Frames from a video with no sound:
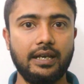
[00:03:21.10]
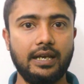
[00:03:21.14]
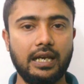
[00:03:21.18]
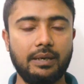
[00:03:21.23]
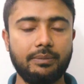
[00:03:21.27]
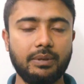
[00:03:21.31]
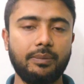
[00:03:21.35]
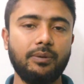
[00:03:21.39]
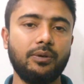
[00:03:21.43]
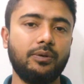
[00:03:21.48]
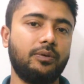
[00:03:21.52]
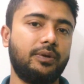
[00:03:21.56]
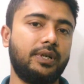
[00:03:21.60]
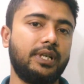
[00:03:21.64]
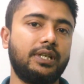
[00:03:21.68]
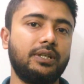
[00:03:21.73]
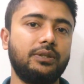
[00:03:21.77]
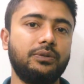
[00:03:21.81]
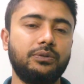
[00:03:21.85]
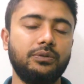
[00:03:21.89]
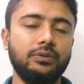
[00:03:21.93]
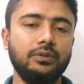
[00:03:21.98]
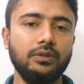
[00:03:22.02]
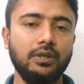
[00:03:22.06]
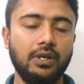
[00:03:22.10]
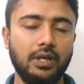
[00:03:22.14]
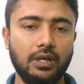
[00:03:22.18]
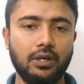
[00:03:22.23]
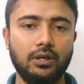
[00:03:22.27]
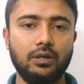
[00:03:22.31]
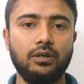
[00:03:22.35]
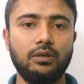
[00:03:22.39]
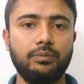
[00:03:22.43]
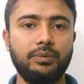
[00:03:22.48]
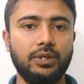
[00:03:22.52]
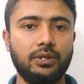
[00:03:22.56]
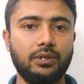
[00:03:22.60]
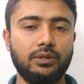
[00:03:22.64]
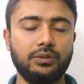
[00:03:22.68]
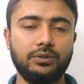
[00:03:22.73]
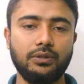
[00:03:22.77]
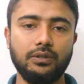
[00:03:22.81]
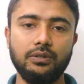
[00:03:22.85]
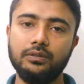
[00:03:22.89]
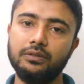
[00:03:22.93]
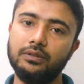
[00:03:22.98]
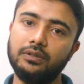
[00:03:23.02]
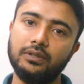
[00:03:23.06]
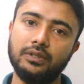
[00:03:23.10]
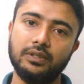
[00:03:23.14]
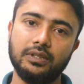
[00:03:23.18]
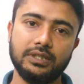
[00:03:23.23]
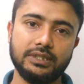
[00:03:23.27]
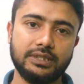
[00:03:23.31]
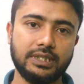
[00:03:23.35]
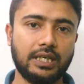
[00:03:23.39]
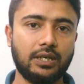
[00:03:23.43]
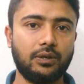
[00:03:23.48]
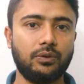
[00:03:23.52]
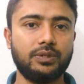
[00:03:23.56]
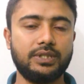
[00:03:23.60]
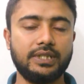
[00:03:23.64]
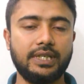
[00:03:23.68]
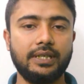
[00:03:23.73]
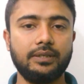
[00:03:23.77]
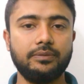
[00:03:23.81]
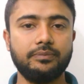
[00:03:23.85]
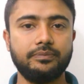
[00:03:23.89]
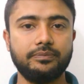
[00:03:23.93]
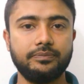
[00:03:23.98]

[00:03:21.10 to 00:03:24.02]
এভাবে করে কিন্তু অভিনন্দন জানানো যায়